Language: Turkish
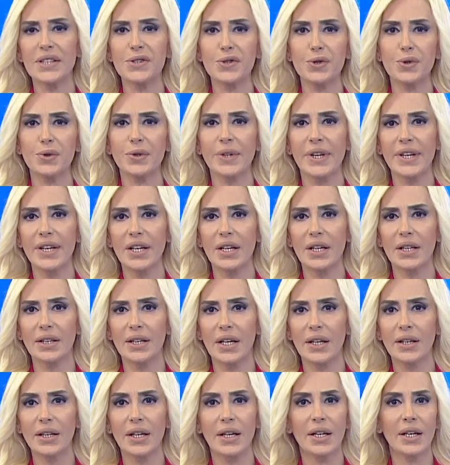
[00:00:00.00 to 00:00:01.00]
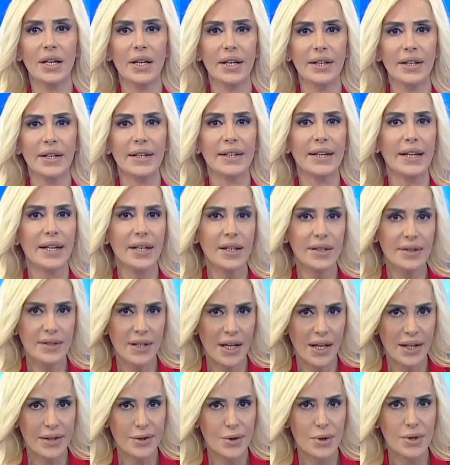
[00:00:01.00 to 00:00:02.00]
içinde yer alan Alara Geyik
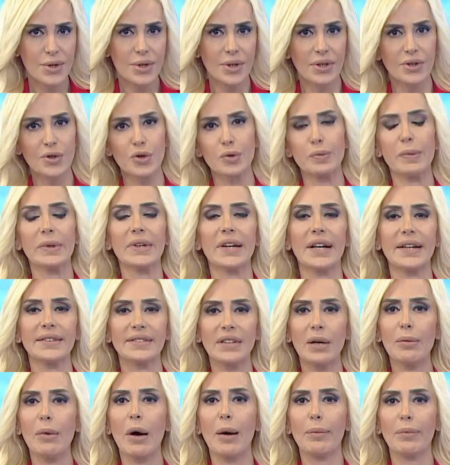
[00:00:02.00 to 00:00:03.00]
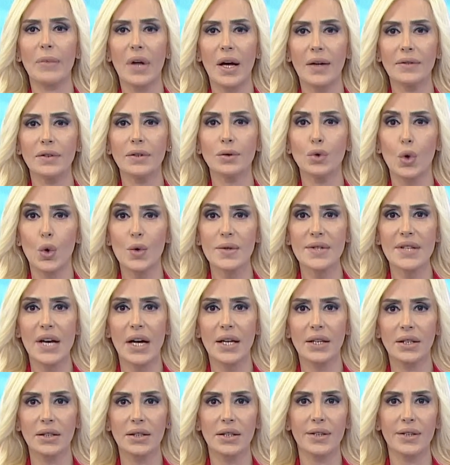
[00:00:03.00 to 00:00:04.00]
Dağı için çalışmalar tamamlandı. 90 yıllık